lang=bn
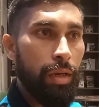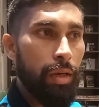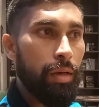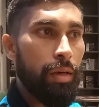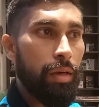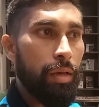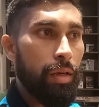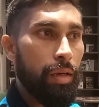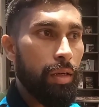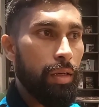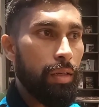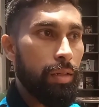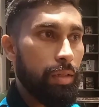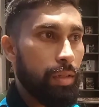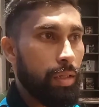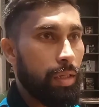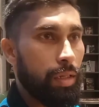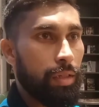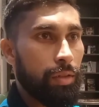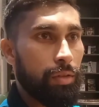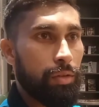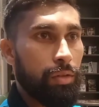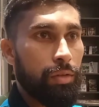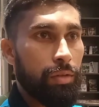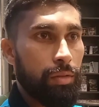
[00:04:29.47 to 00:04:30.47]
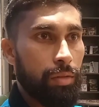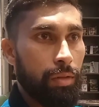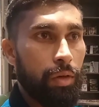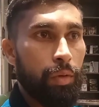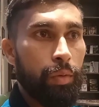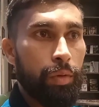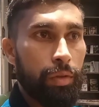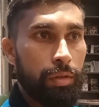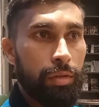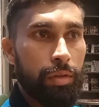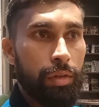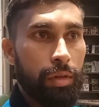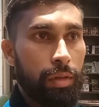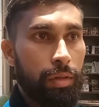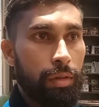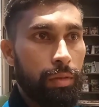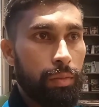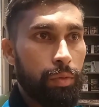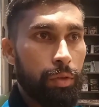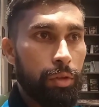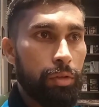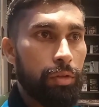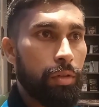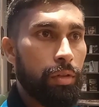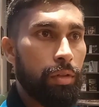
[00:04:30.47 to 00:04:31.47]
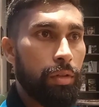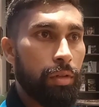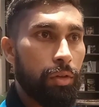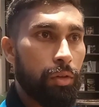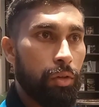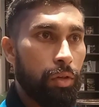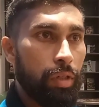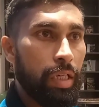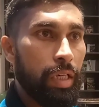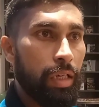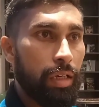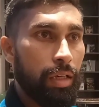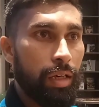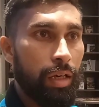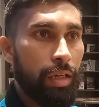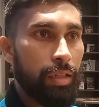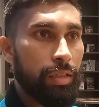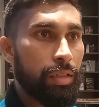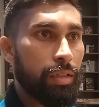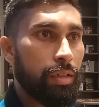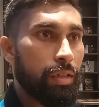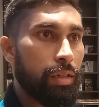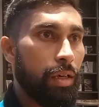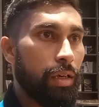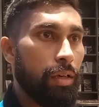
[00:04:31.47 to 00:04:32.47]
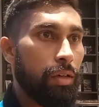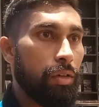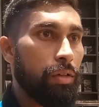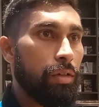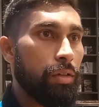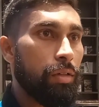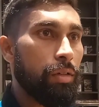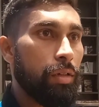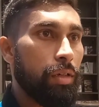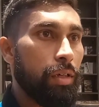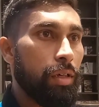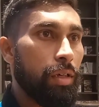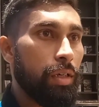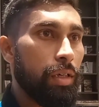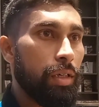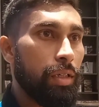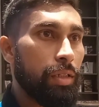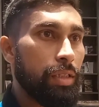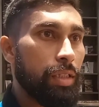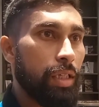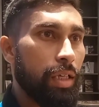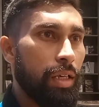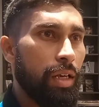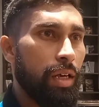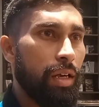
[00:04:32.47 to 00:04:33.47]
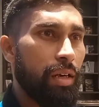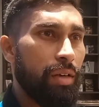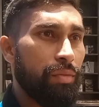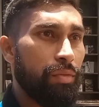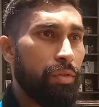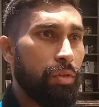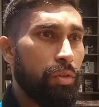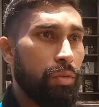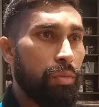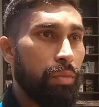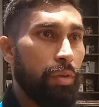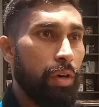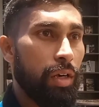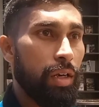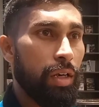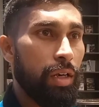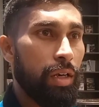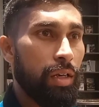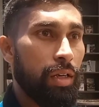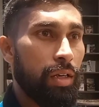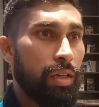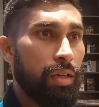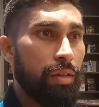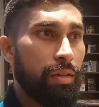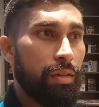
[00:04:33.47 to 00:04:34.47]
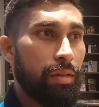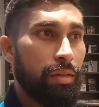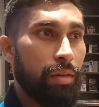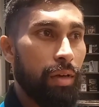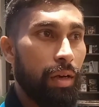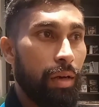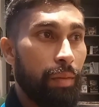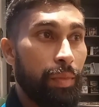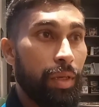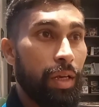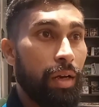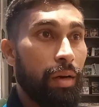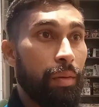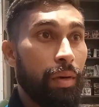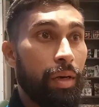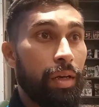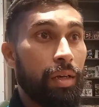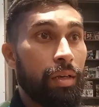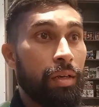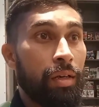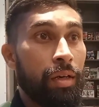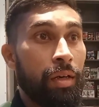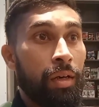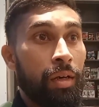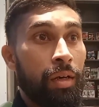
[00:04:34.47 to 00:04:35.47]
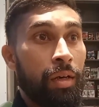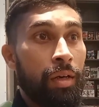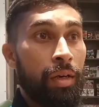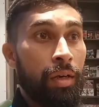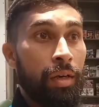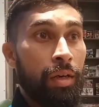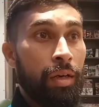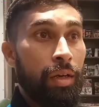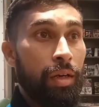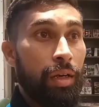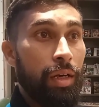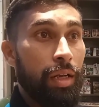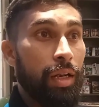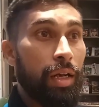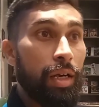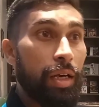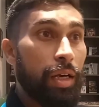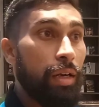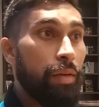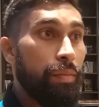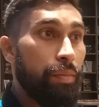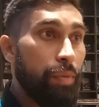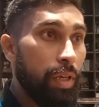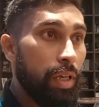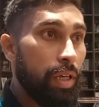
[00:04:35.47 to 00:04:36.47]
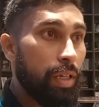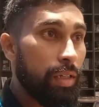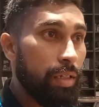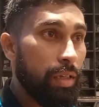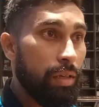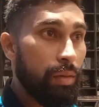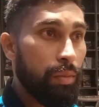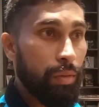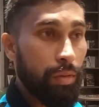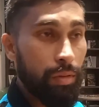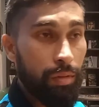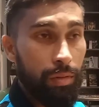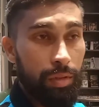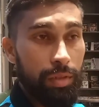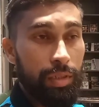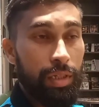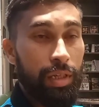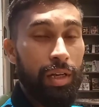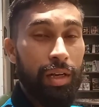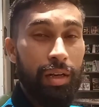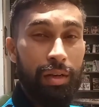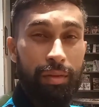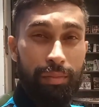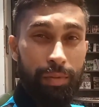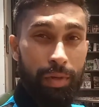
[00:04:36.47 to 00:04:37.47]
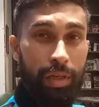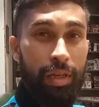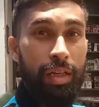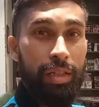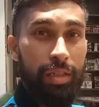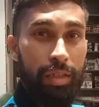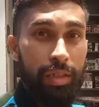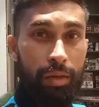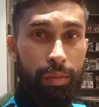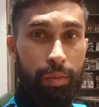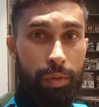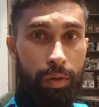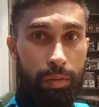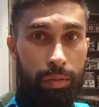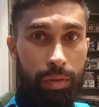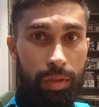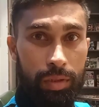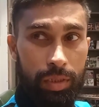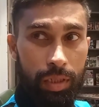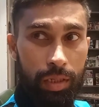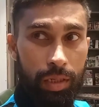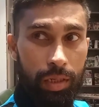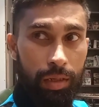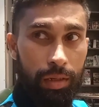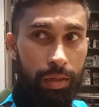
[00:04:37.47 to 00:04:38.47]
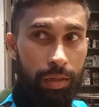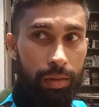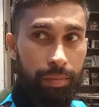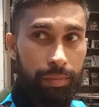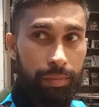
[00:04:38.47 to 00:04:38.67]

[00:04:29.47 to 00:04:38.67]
হ্যাঁ এটা তো অবশ্যই প্রচণ্ড কঠিন কাজ কারণ জেলার ফুটবল আমি আমার এলাকার প্লেয়ারদের বলবো জেলার প্লেয়ারদের বলবো যে